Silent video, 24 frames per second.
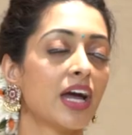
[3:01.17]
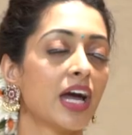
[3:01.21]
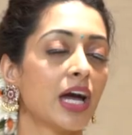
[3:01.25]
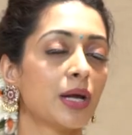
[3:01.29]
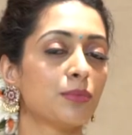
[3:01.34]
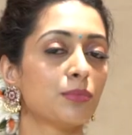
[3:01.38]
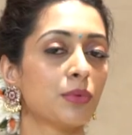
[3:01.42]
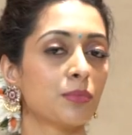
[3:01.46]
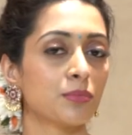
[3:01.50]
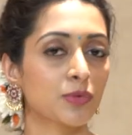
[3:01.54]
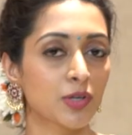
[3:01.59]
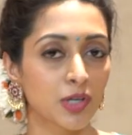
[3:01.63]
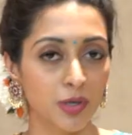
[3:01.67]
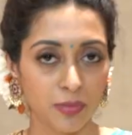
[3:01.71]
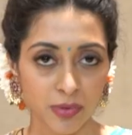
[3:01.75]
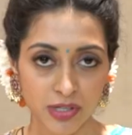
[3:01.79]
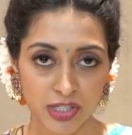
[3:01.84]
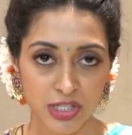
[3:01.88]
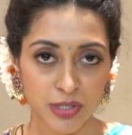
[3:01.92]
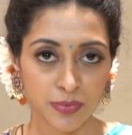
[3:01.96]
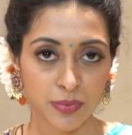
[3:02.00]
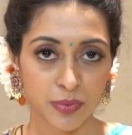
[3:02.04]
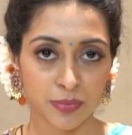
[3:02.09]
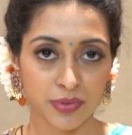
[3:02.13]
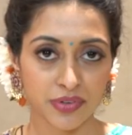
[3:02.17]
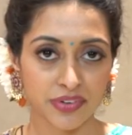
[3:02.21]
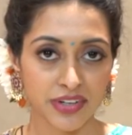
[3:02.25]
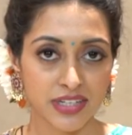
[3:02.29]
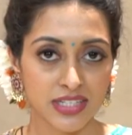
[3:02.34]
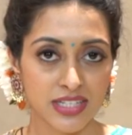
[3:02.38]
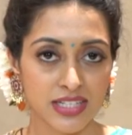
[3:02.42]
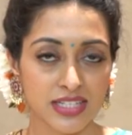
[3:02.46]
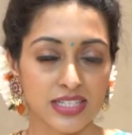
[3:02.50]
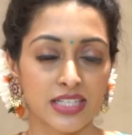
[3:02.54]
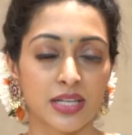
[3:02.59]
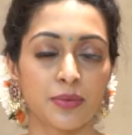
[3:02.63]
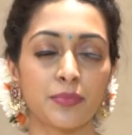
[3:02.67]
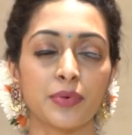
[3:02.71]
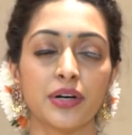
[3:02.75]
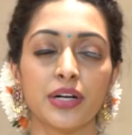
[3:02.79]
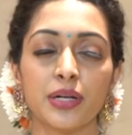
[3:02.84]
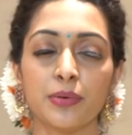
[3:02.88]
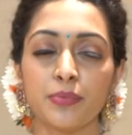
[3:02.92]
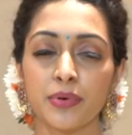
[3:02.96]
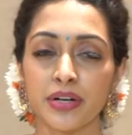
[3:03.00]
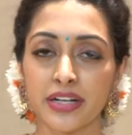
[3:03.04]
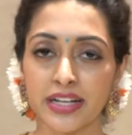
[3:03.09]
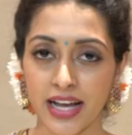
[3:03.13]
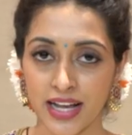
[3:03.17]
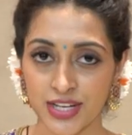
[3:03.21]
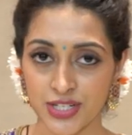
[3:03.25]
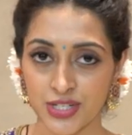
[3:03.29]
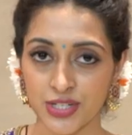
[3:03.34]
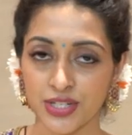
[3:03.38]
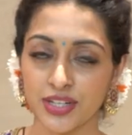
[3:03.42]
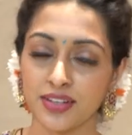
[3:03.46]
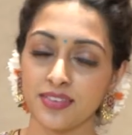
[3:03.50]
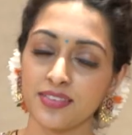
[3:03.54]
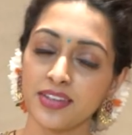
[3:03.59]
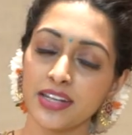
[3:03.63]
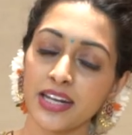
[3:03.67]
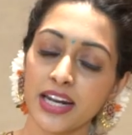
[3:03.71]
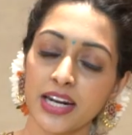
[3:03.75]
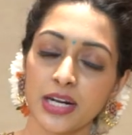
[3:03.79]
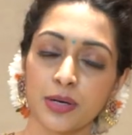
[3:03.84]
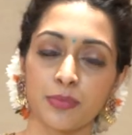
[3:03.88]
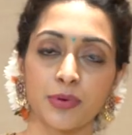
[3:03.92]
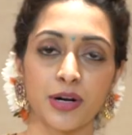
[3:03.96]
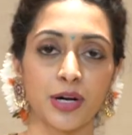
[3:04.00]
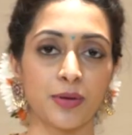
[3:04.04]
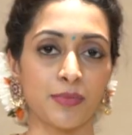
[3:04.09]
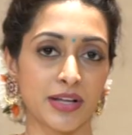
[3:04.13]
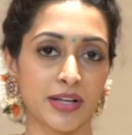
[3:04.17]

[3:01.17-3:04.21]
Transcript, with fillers: అండ్ మేము గ్లోబల్ షిప్పింగ్ ప్రొవైడ్ చేస్తామండి బట్ క్యాష్ ఆన్ డెలివరీ హైదరాబాద్